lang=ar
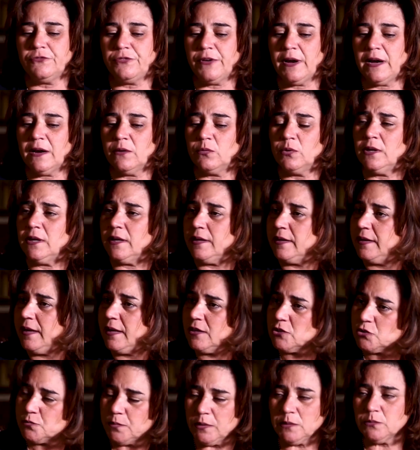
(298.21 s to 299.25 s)

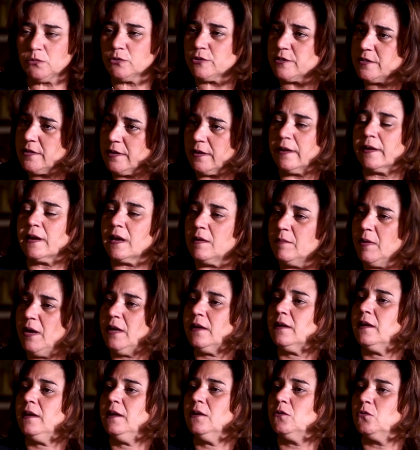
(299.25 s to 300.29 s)
فالعلاج بالموسيقى
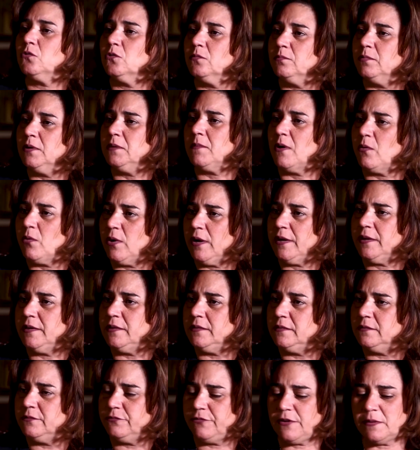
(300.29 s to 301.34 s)
كمان رح يكون
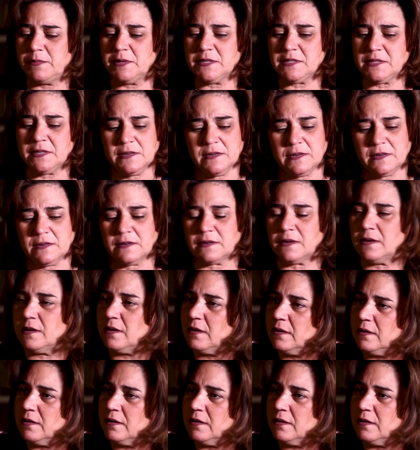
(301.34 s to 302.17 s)
بالمواعيد فبصير